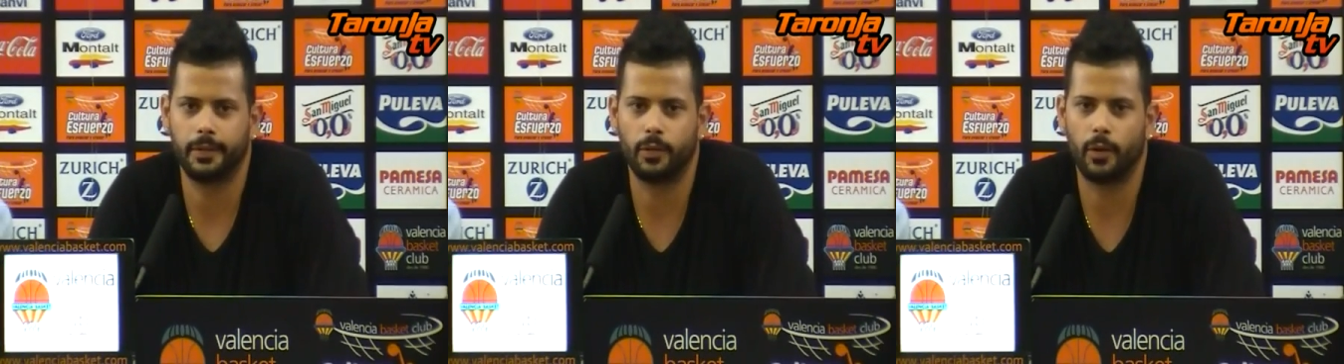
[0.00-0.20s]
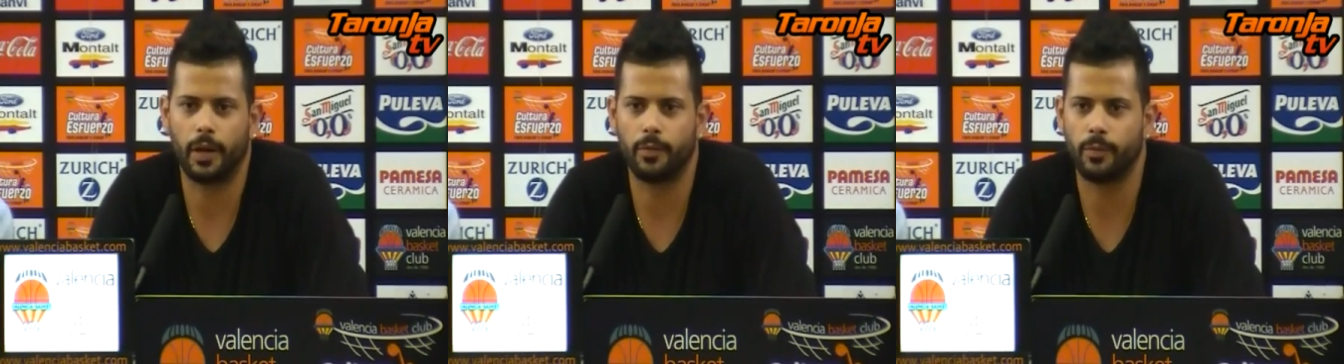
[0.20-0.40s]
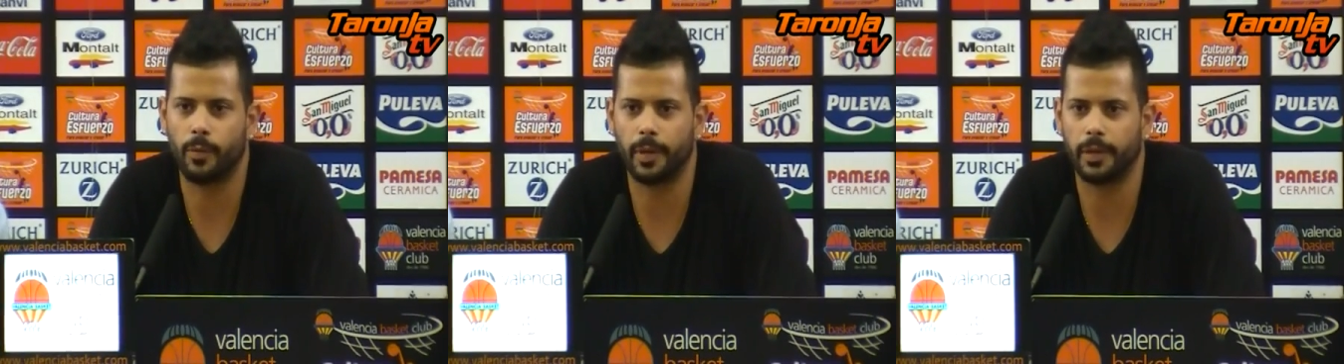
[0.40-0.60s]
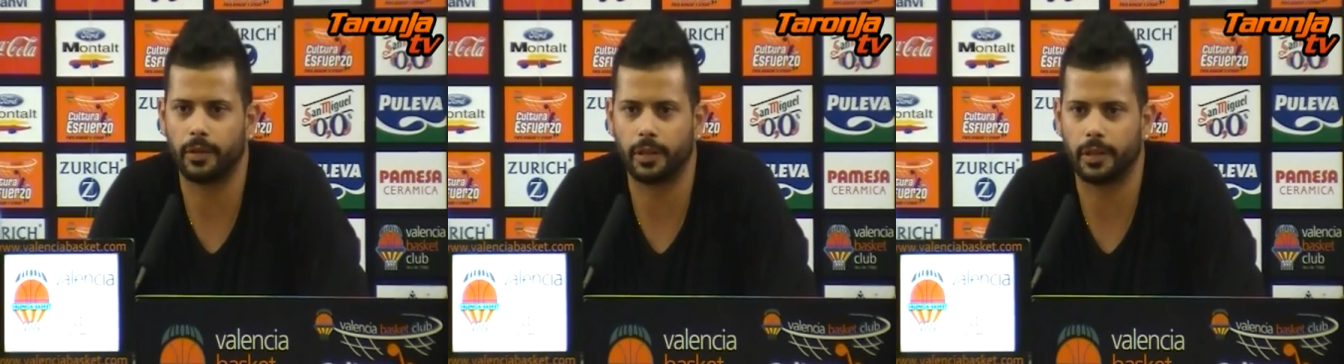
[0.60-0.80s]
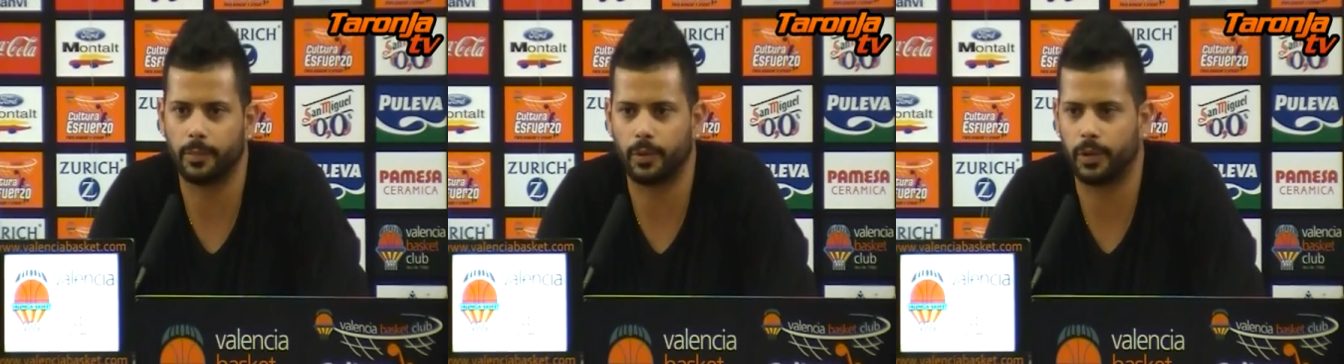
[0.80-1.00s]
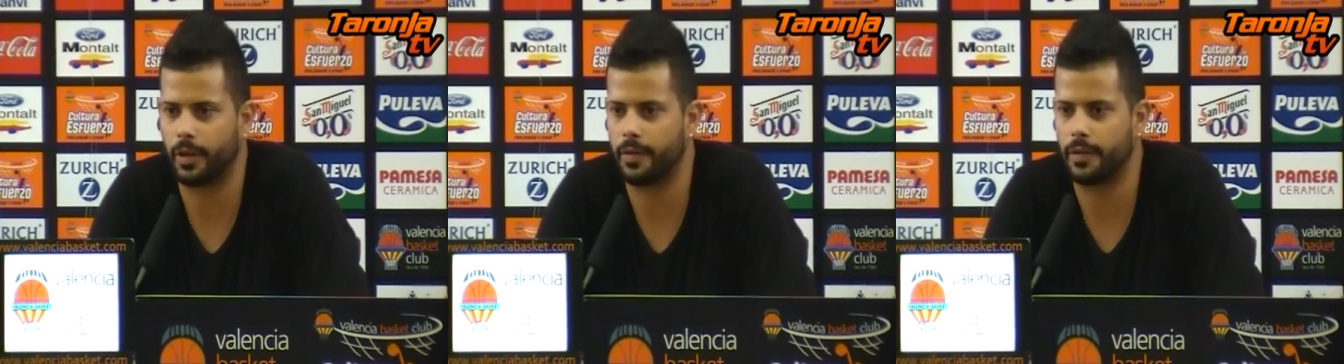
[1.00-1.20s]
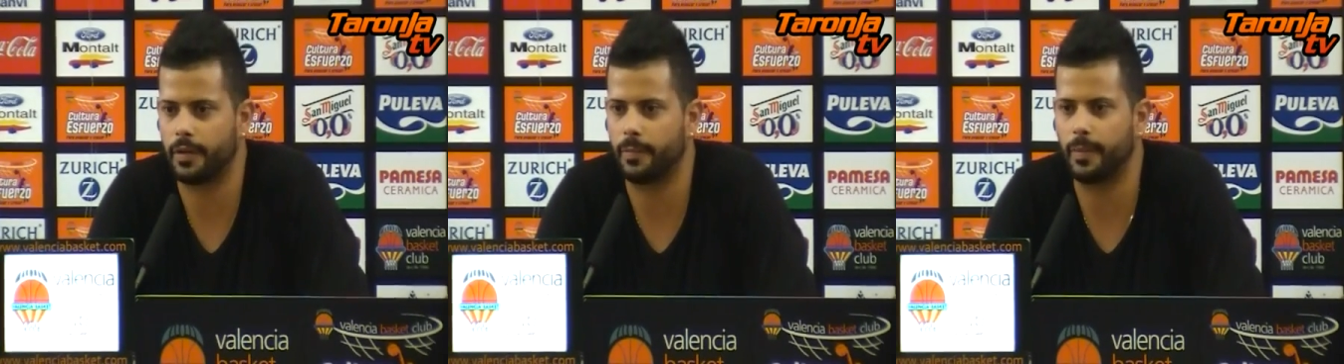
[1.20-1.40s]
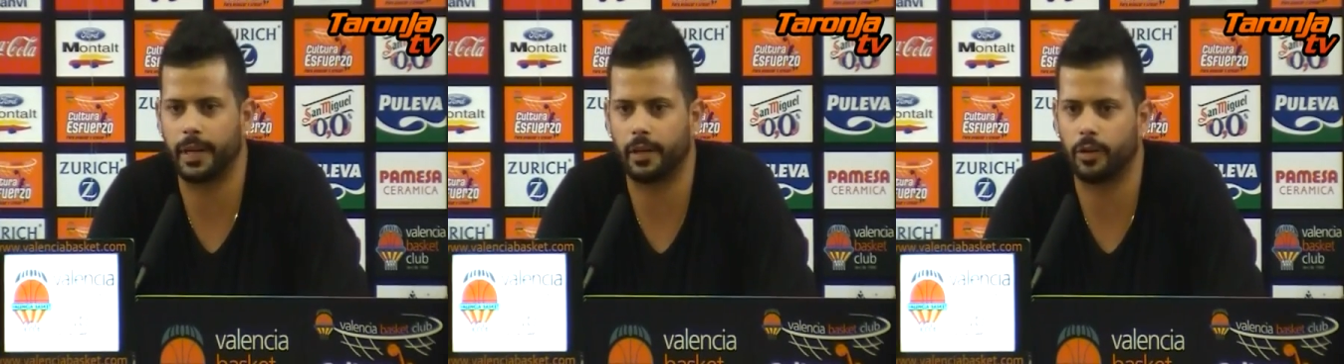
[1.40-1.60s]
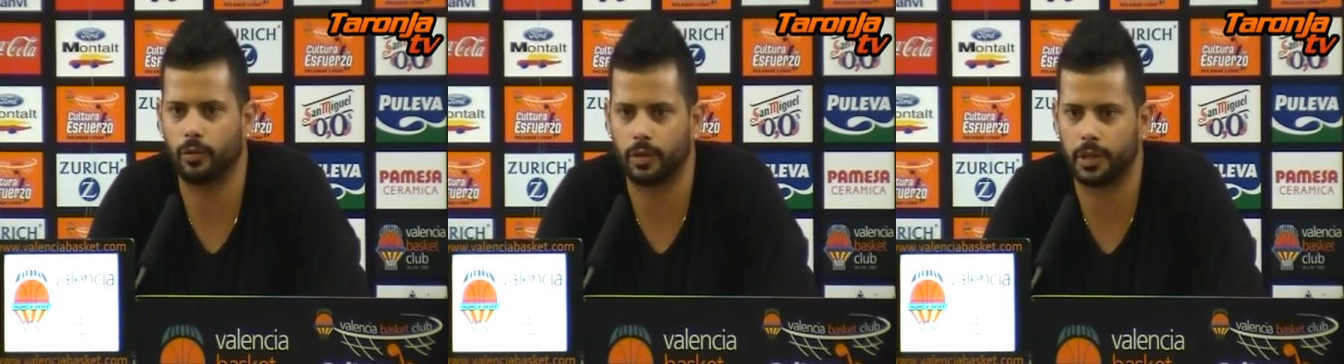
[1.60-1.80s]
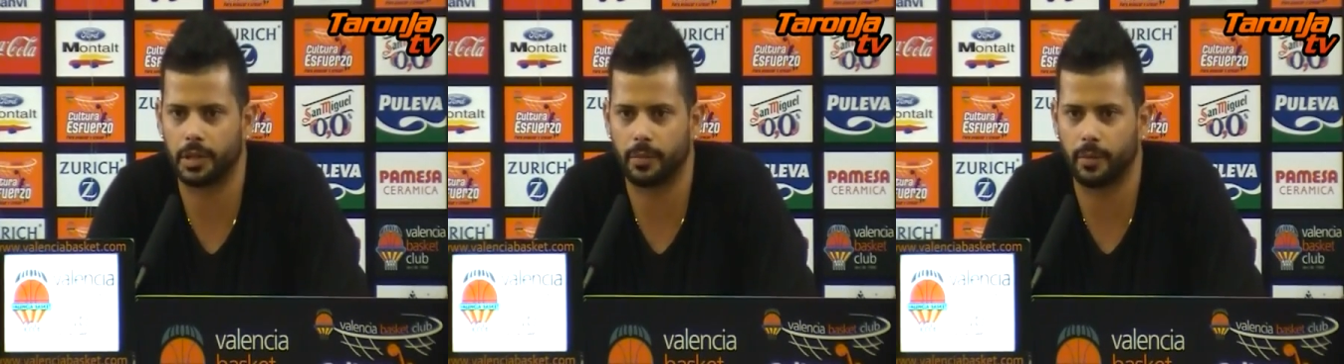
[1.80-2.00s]
no hay un momento que te pueda decir me
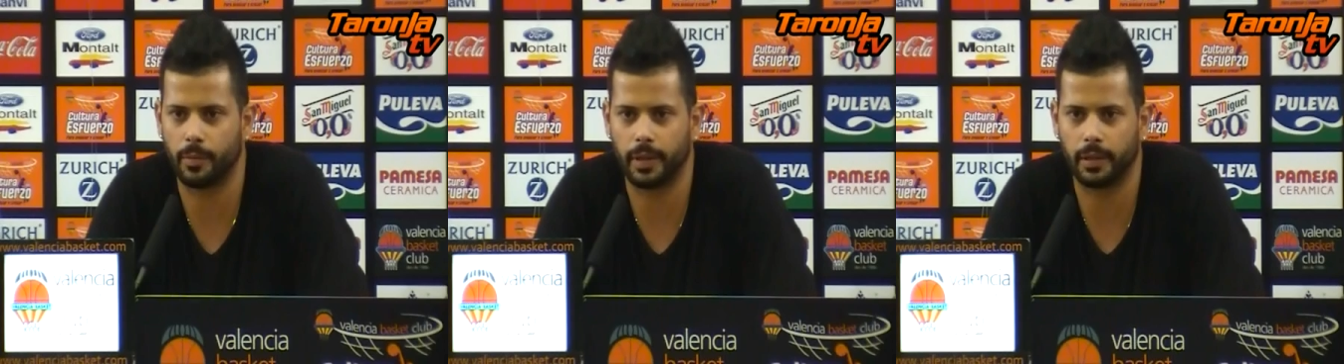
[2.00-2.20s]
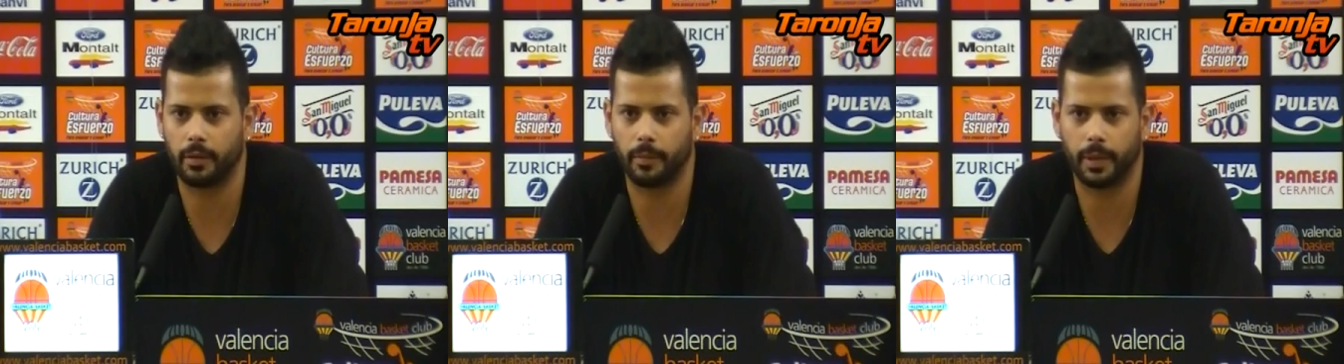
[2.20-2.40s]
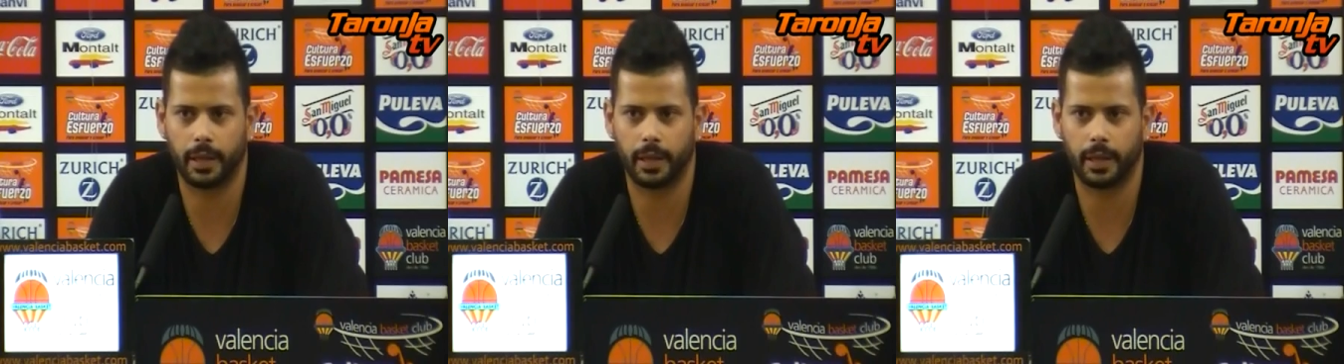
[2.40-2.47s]
quedo con ese momento,